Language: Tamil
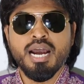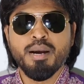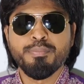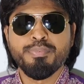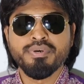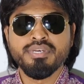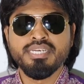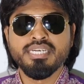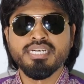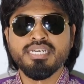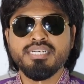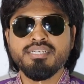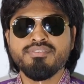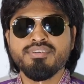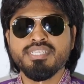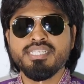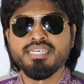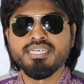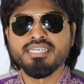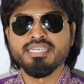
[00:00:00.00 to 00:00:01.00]
அப்போ
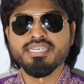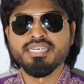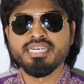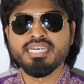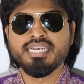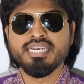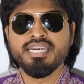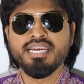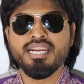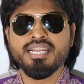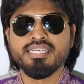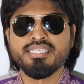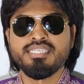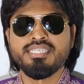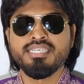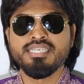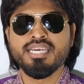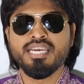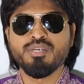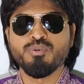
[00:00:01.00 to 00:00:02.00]
எழுபதுக்கும் கீழே
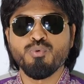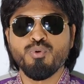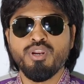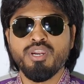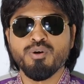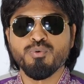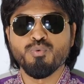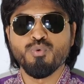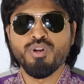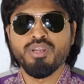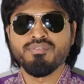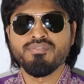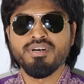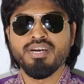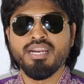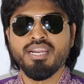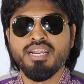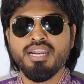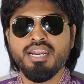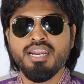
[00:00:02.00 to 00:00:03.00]
ஜிஐ உள்ள
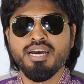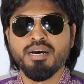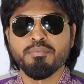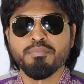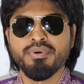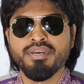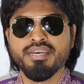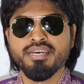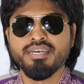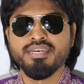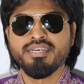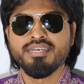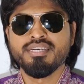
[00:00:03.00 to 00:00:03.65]
உணவுகள் எல்லாமே